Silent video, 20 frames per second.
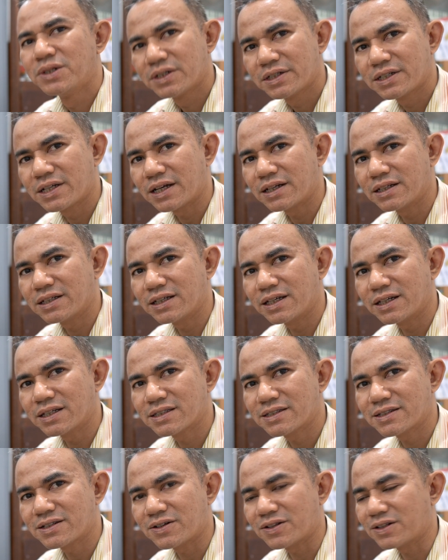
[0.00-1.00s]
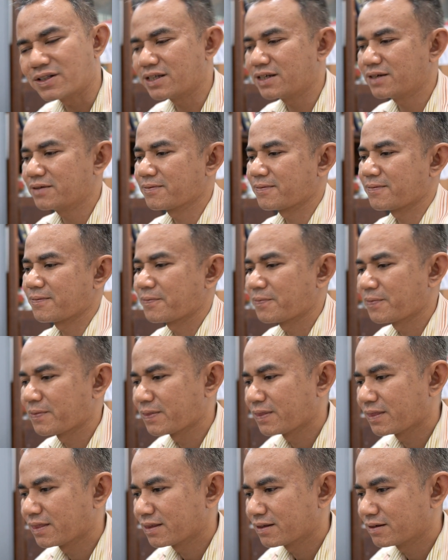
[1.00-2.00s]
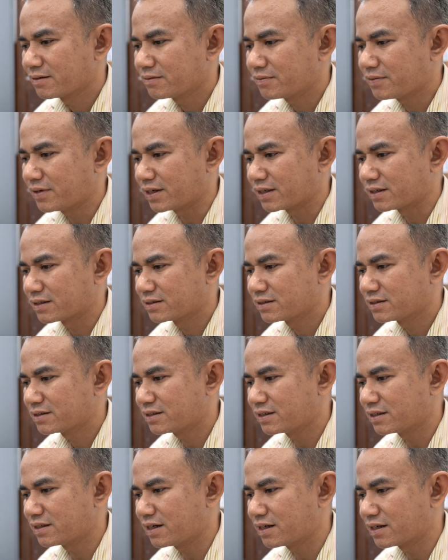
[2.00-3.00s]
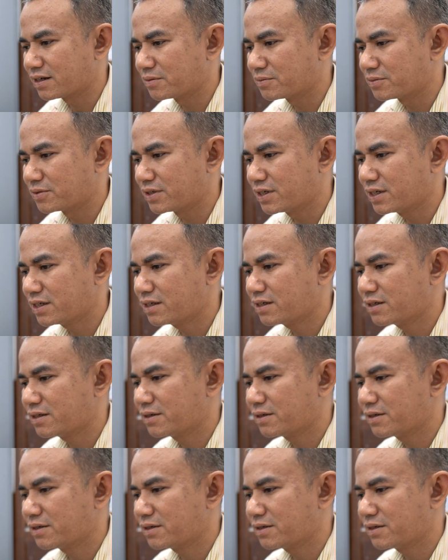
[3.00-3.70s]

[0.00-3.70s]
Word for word: dari X0 ya. Baik, kita akan punya